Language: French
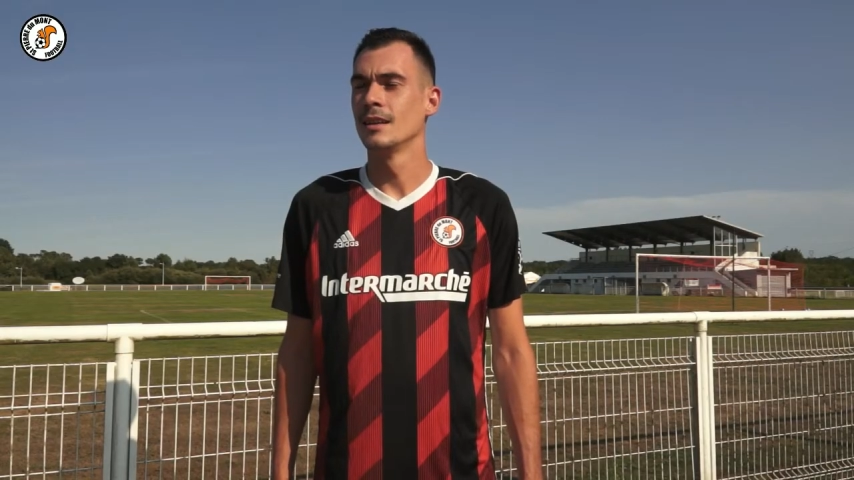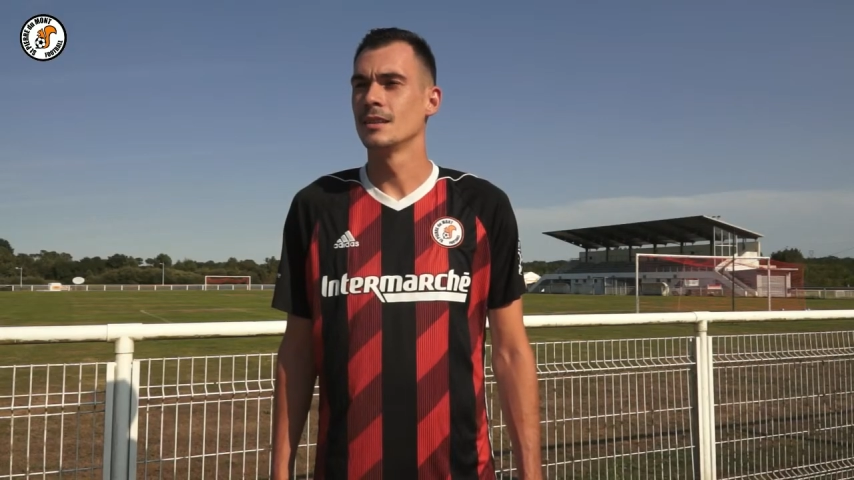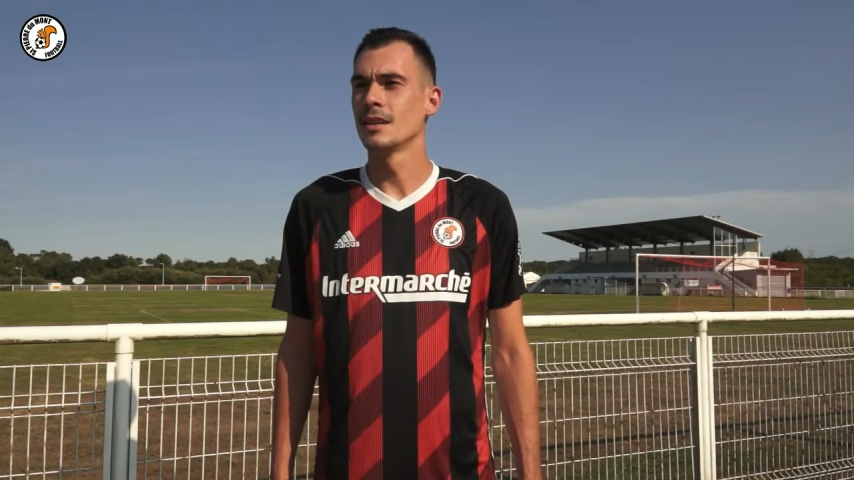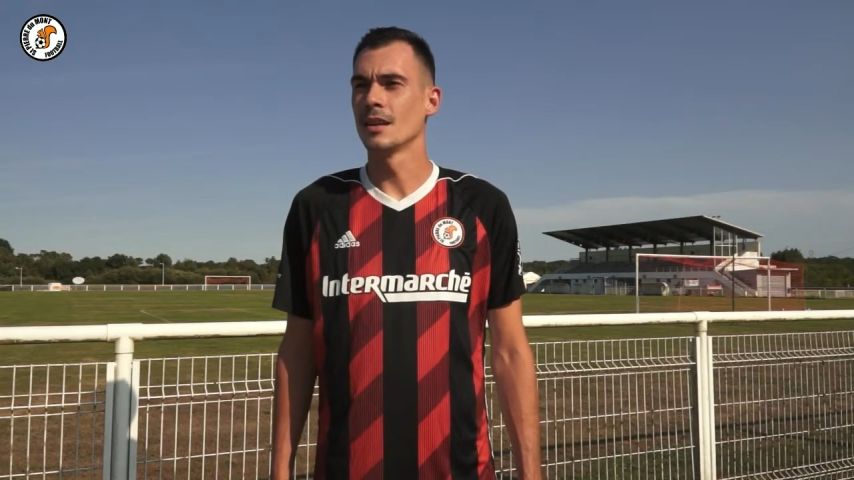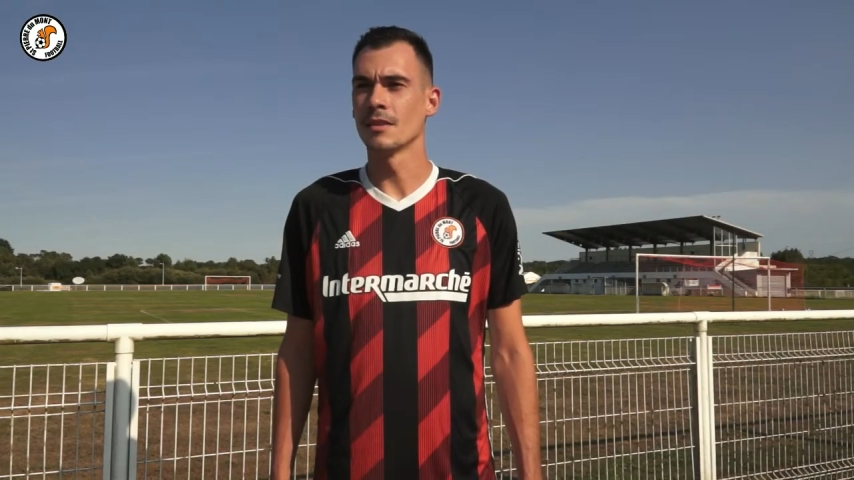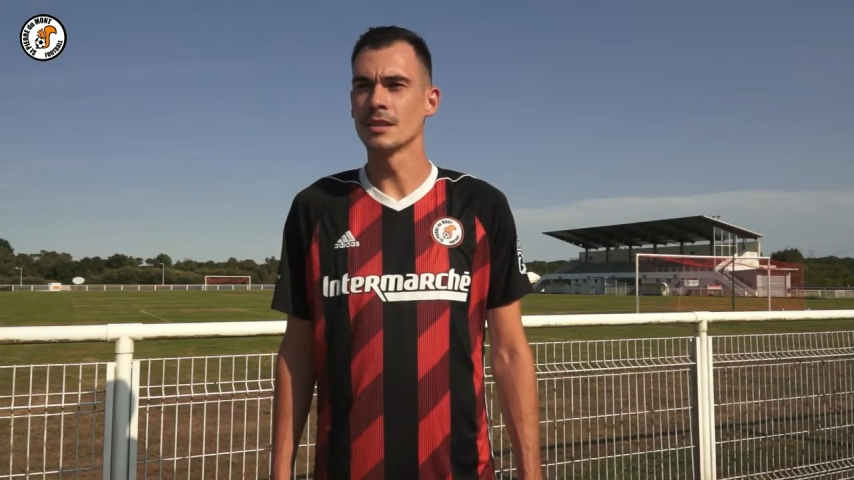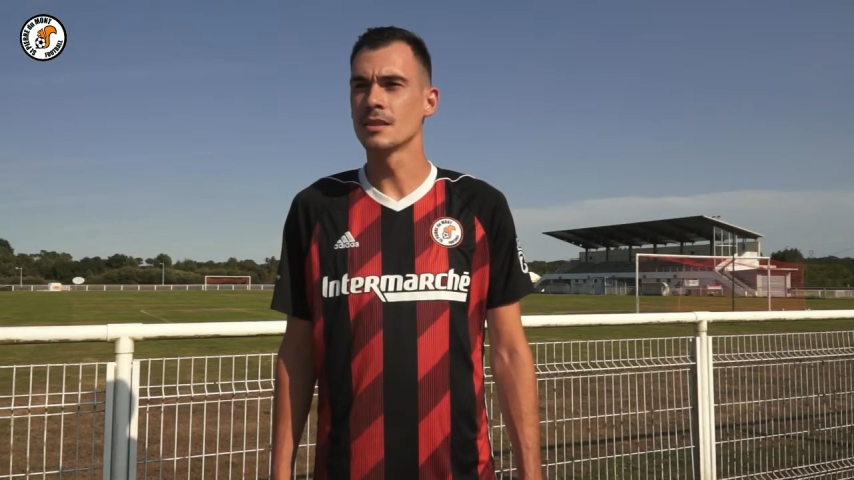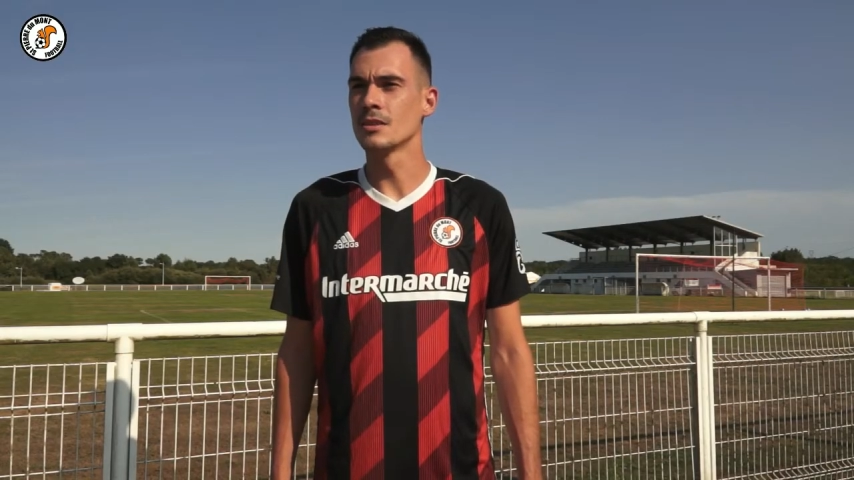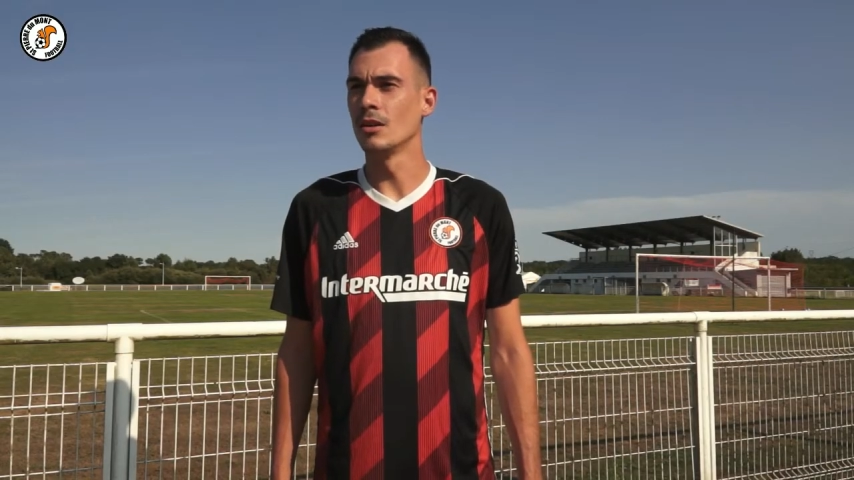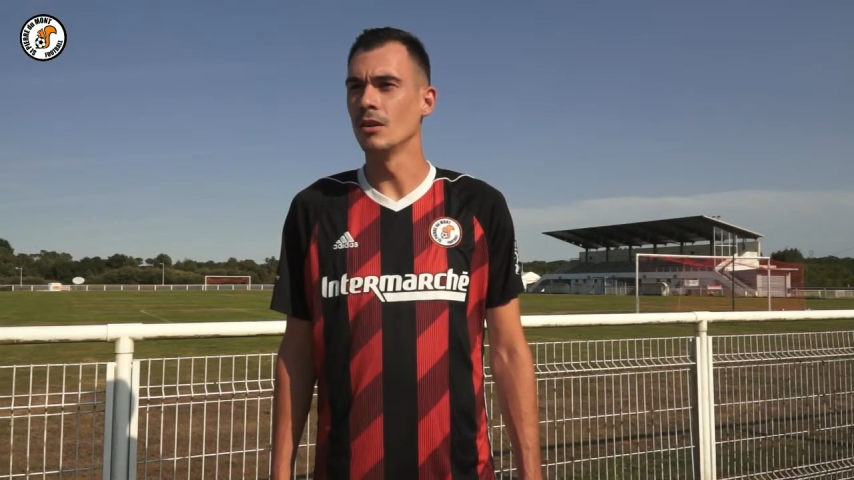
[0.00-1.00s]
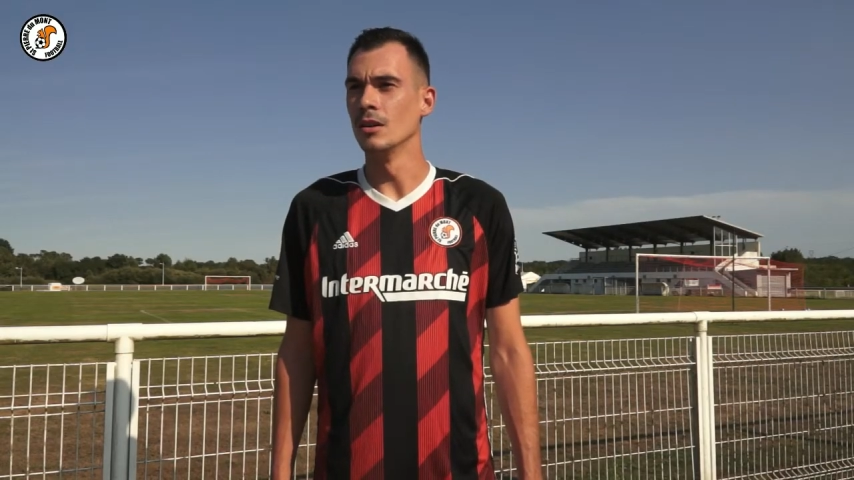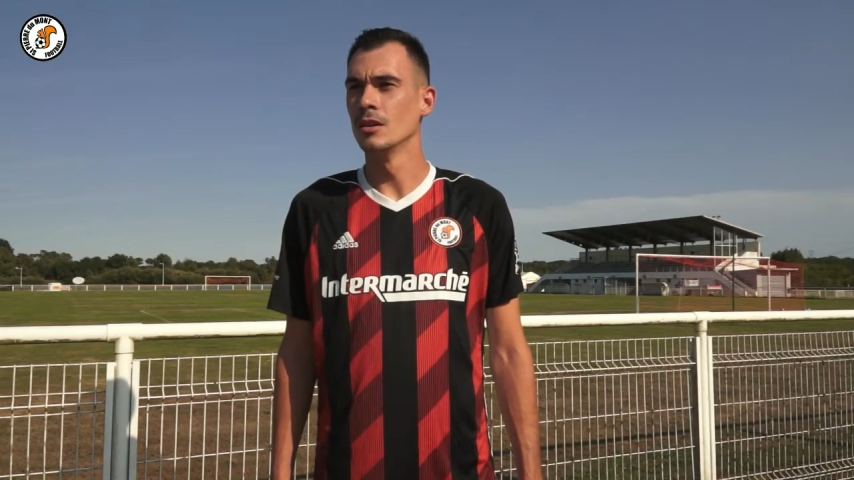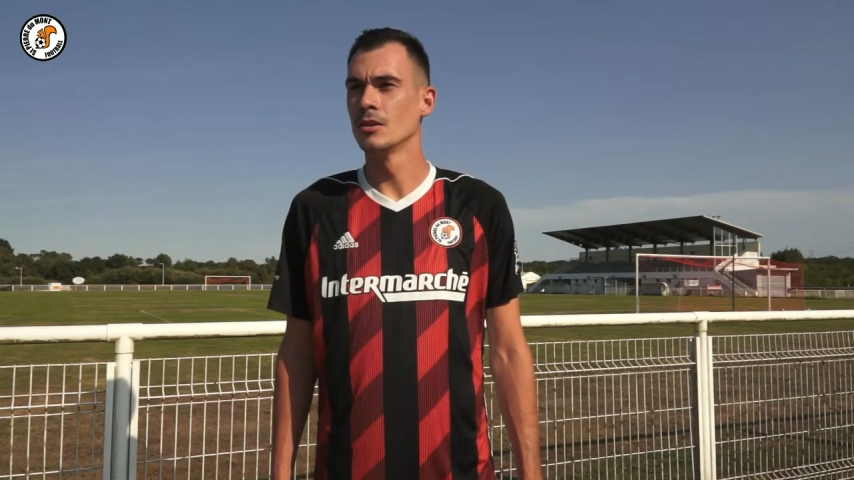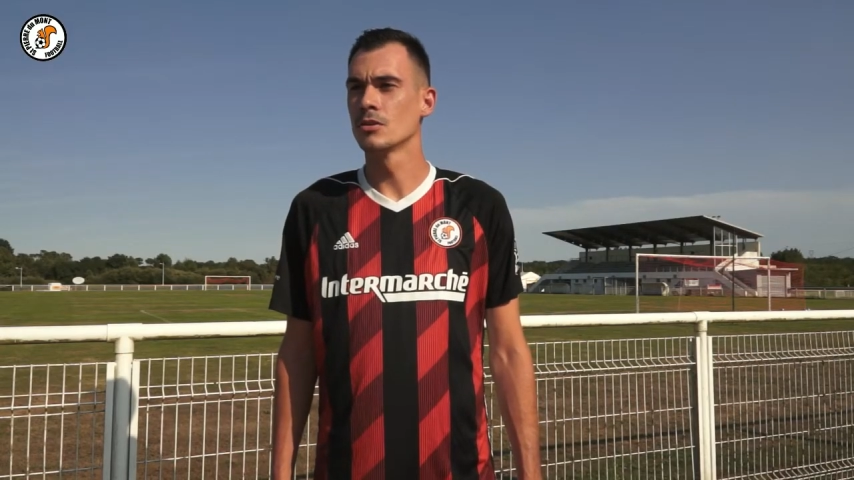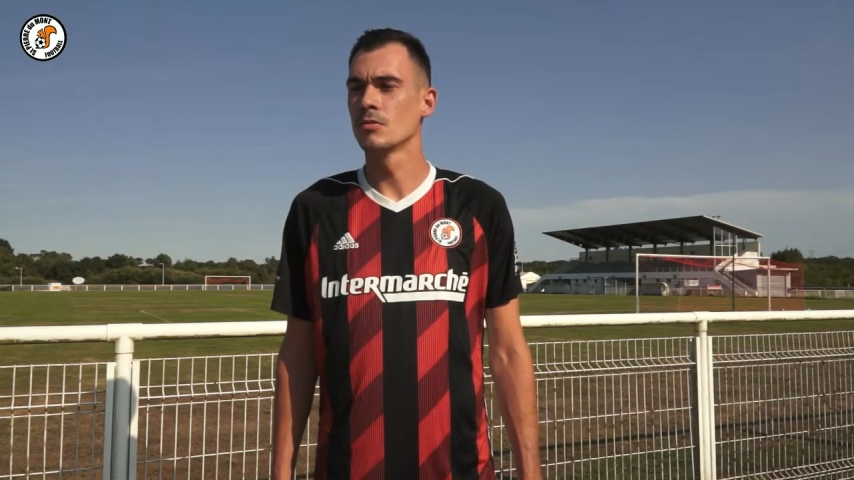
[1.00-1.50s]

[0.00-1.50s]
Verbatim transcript: J'ai 26 ans, je